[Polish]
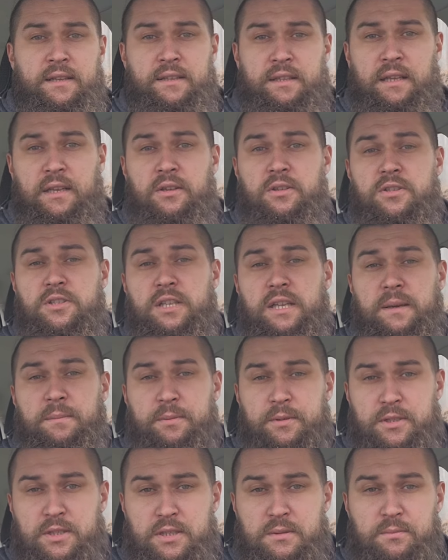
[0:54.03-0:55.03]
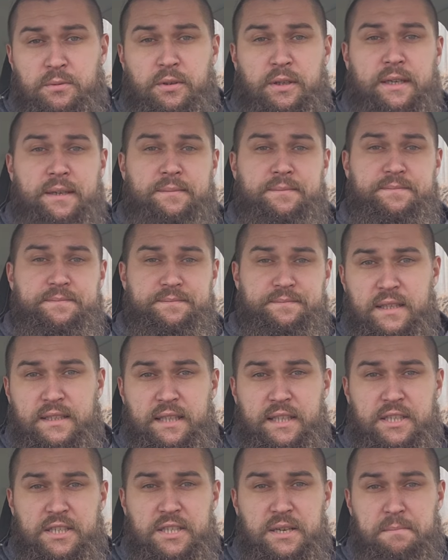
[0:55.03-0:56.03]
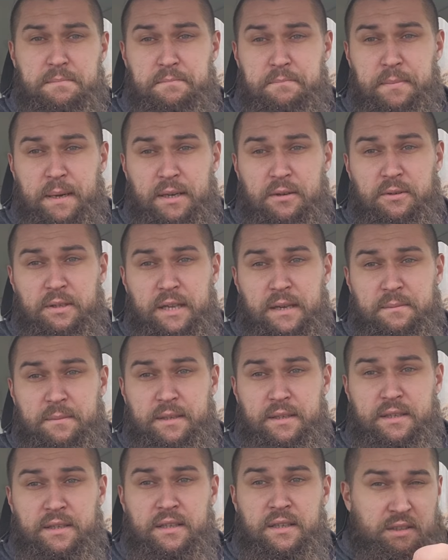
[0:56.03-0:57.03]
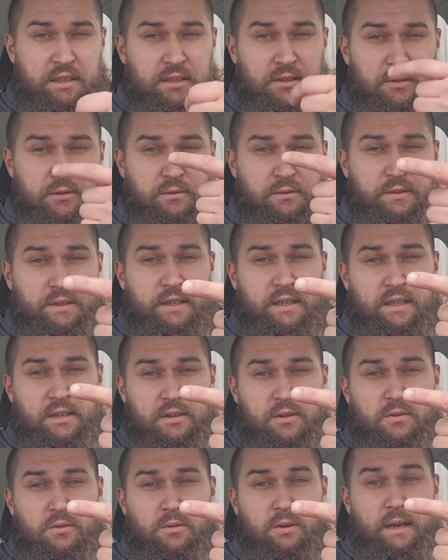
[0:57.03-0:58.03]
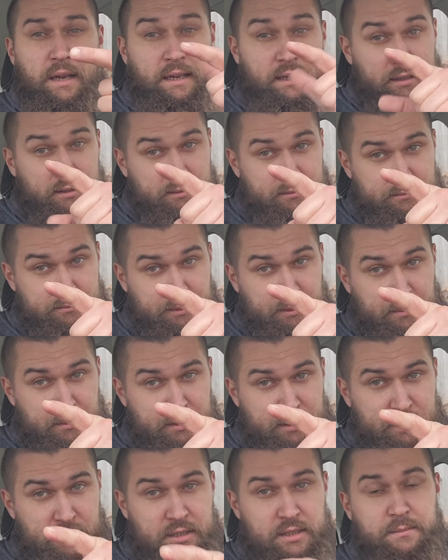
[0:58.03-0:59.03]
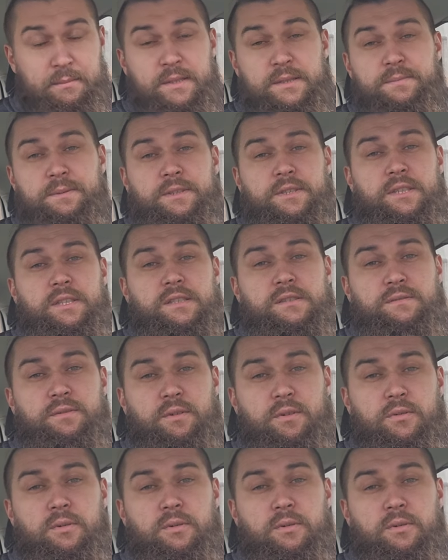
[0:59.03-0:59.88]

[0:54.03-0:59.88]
tego, co ja potrzebuję. Także pakujemy kantówkę, okulary. Pamiętajcie, bezpieczeństwo